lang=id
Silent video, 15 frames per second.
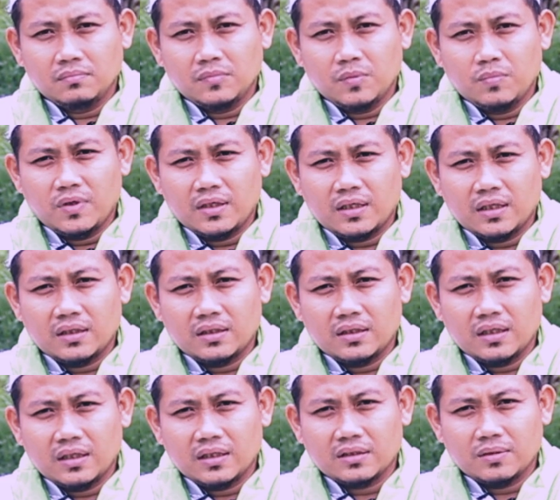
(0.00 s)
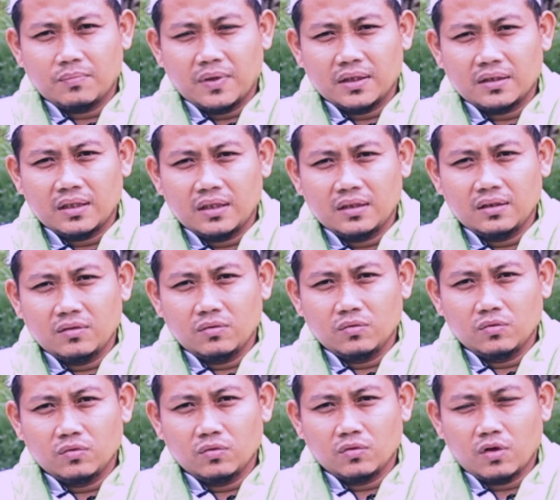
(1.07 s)
memberikan kita kesempatan
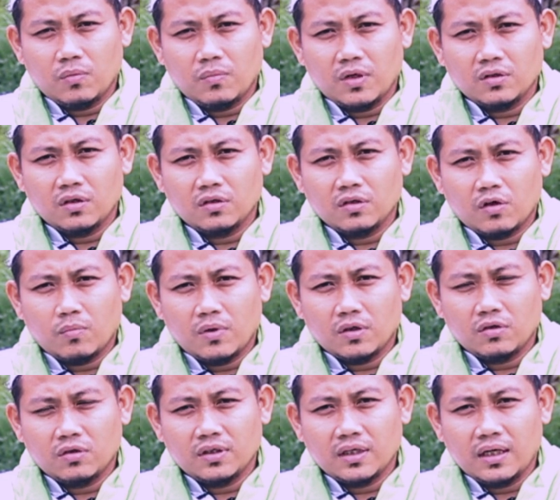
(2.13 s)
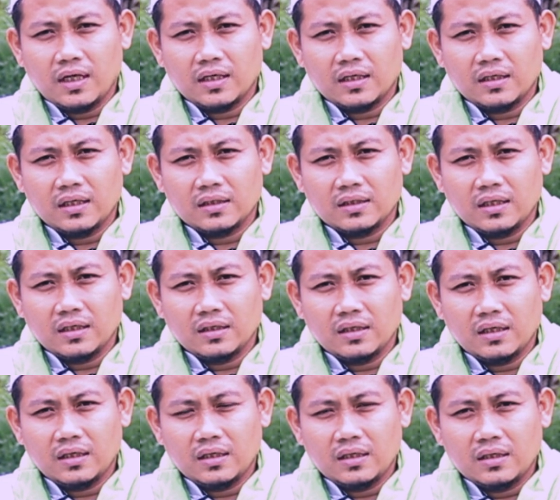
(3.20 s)
untuk Ramadan-Ramadan yang akan
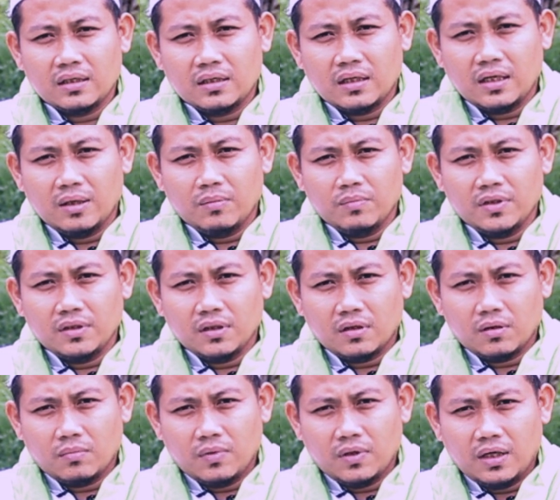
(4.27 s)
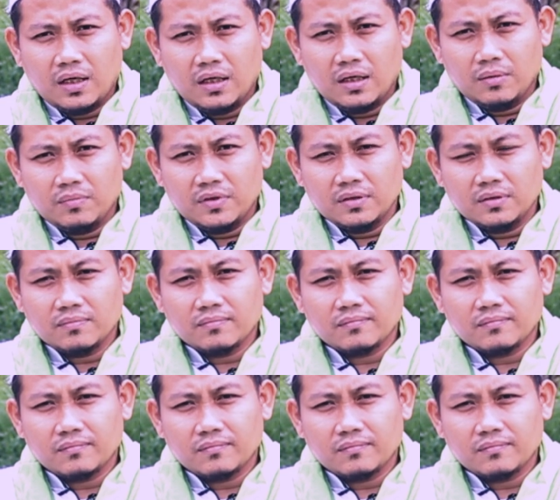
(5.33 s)
datang Amin ya Rabbal Alamin